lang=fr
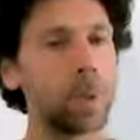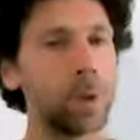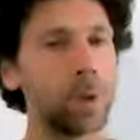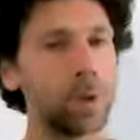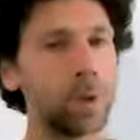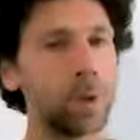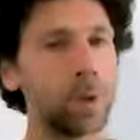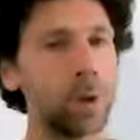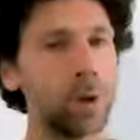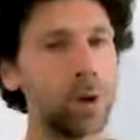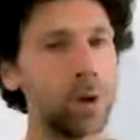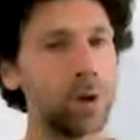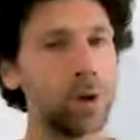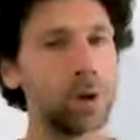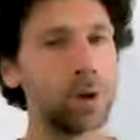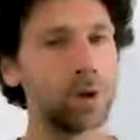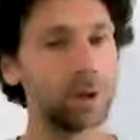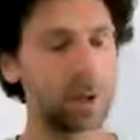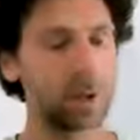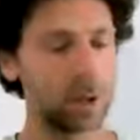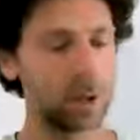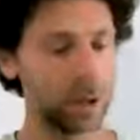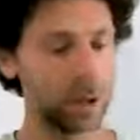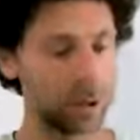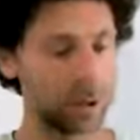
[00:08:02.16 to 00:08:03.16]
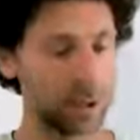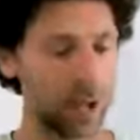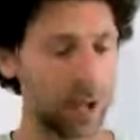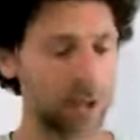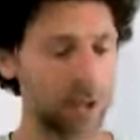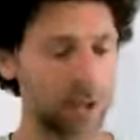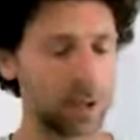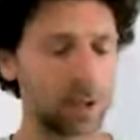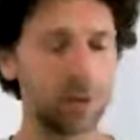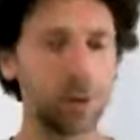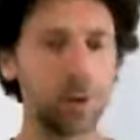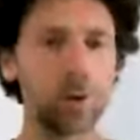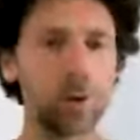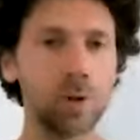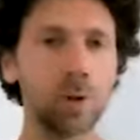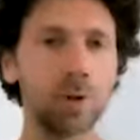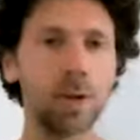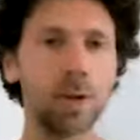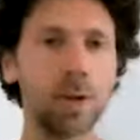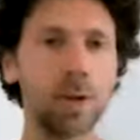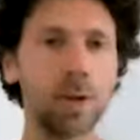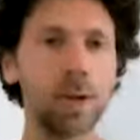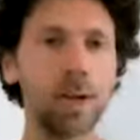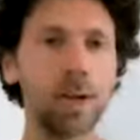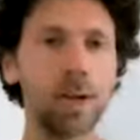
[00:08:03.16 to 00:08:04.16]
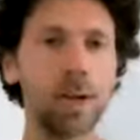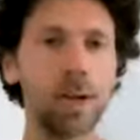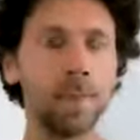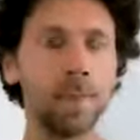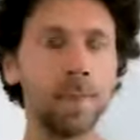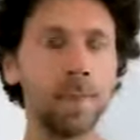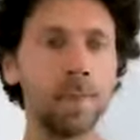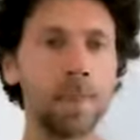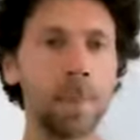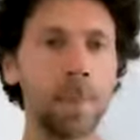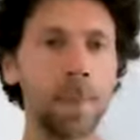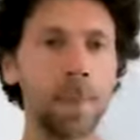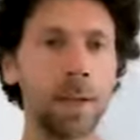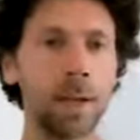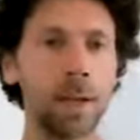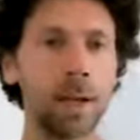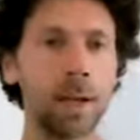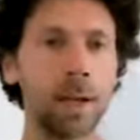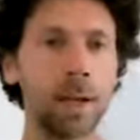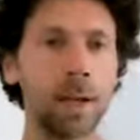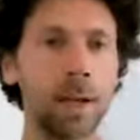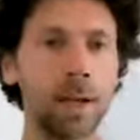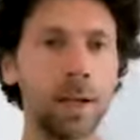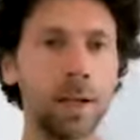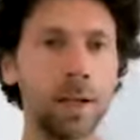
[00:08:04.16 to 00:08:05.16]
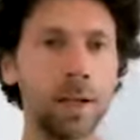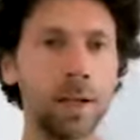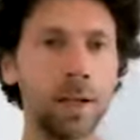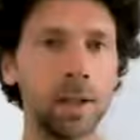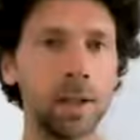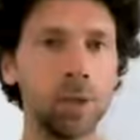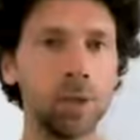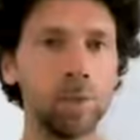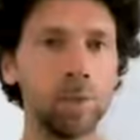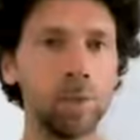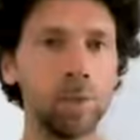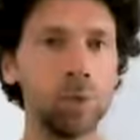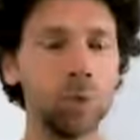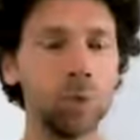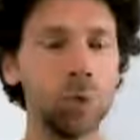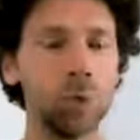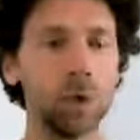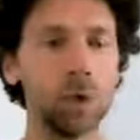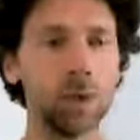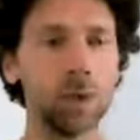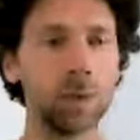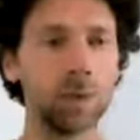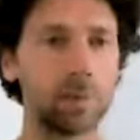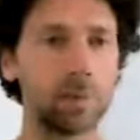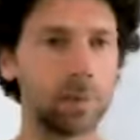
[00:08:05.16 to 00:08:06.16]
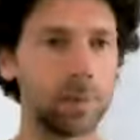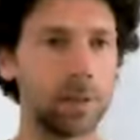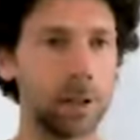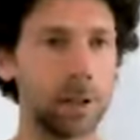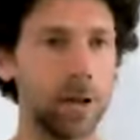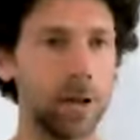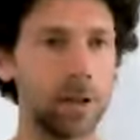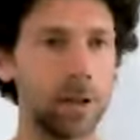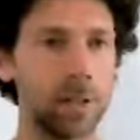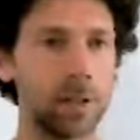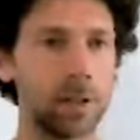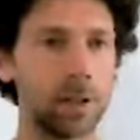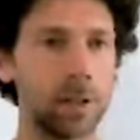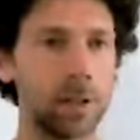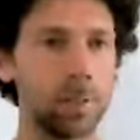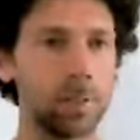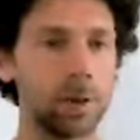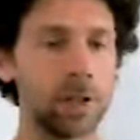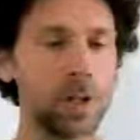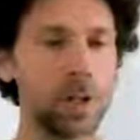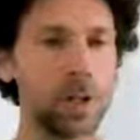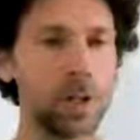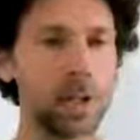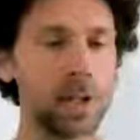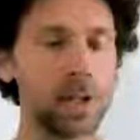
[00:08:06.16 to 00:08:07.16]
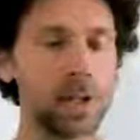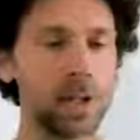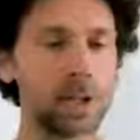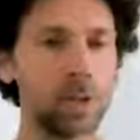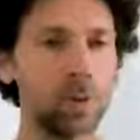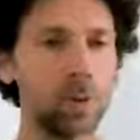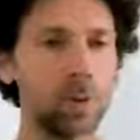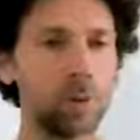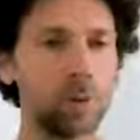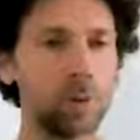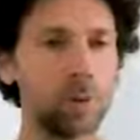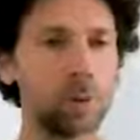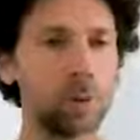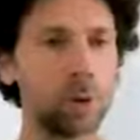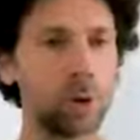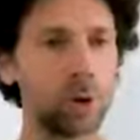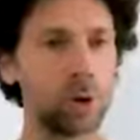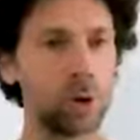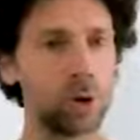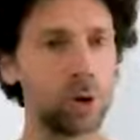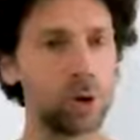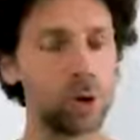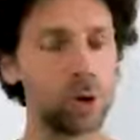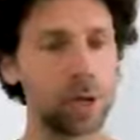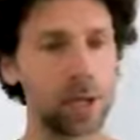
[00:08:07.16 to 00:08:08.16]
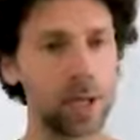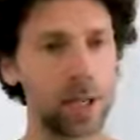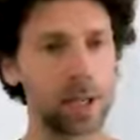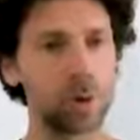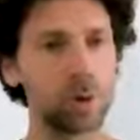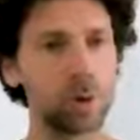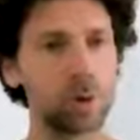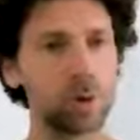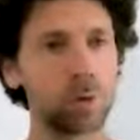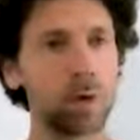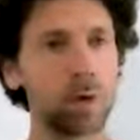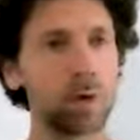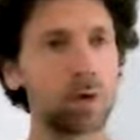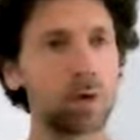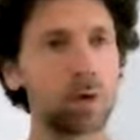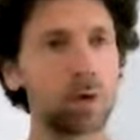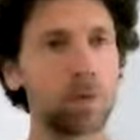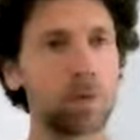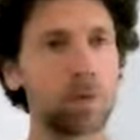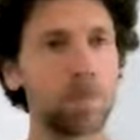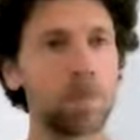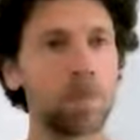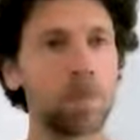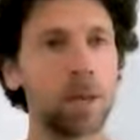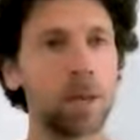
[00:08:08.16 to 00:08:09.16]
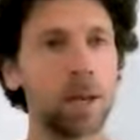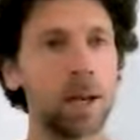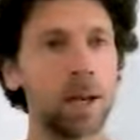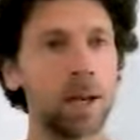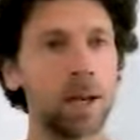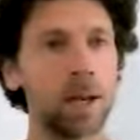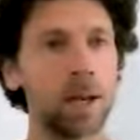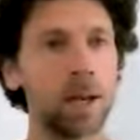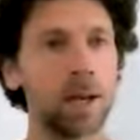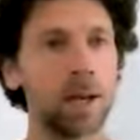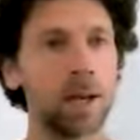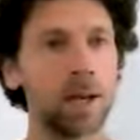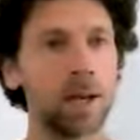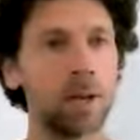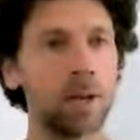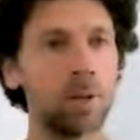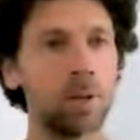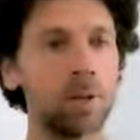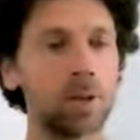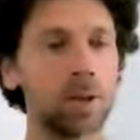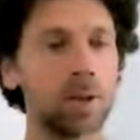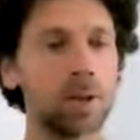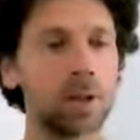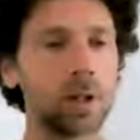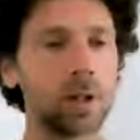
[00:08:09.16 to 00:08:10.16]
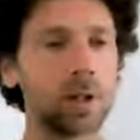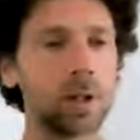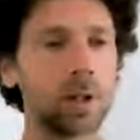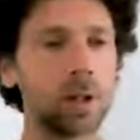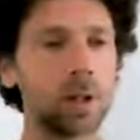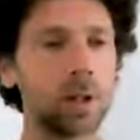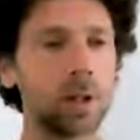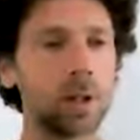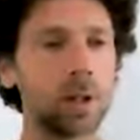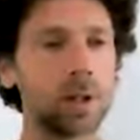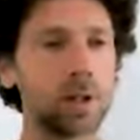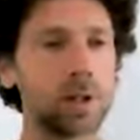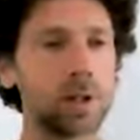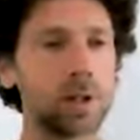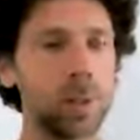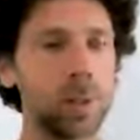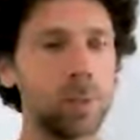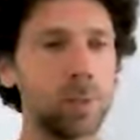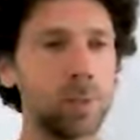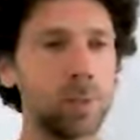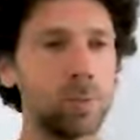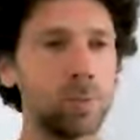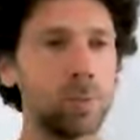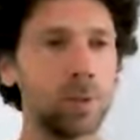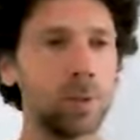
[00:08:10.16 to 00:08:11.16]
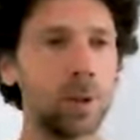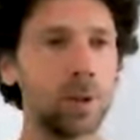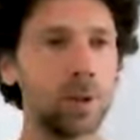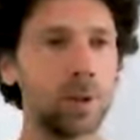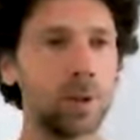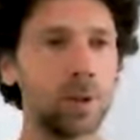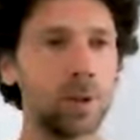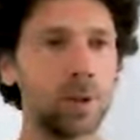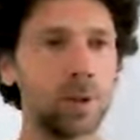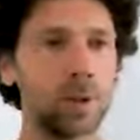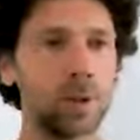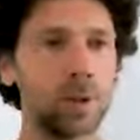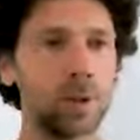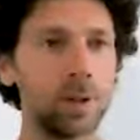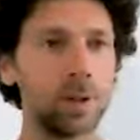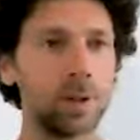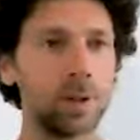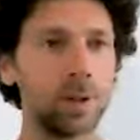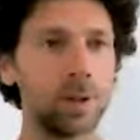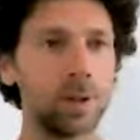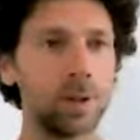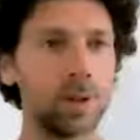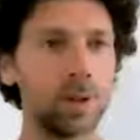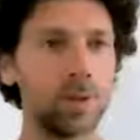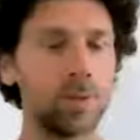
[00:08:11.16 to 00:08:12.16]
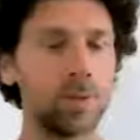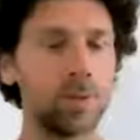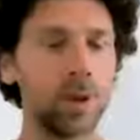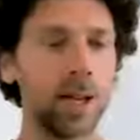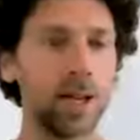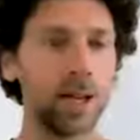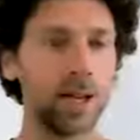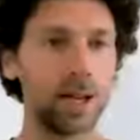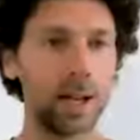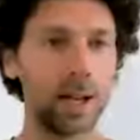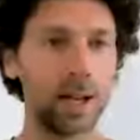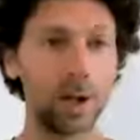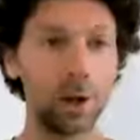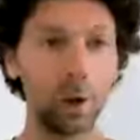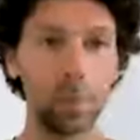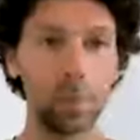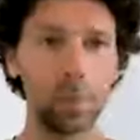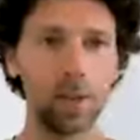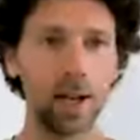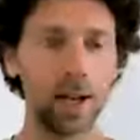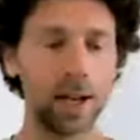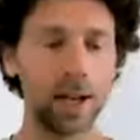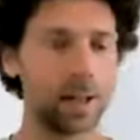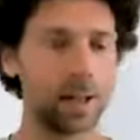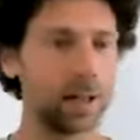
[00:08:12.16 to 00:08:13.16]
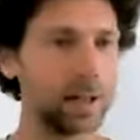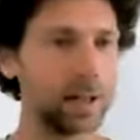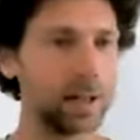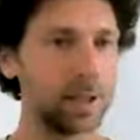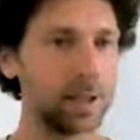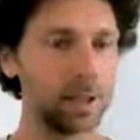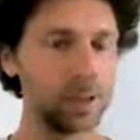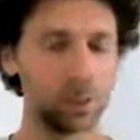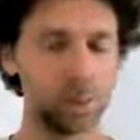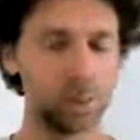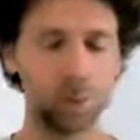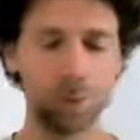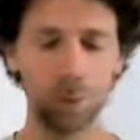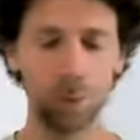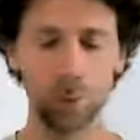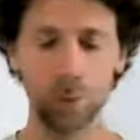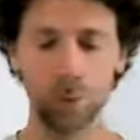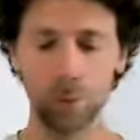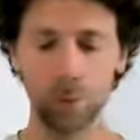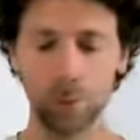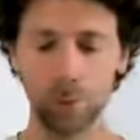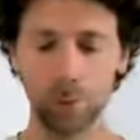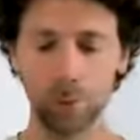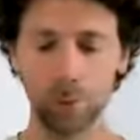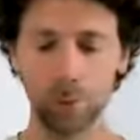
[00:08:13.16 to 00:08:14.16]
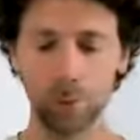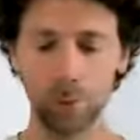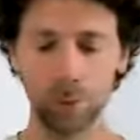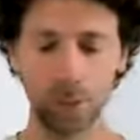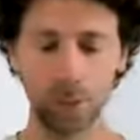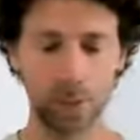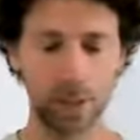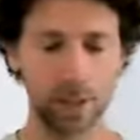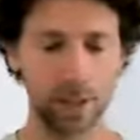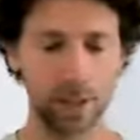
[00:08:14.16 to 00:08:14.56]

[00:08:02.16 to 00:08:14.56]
dans euh, l'action sur le terrain euh, pour aller dans la bonne direction, pour que nos actions soient justes. Donc c'est un petit peu le, voilà, la lampe d'Aladin ou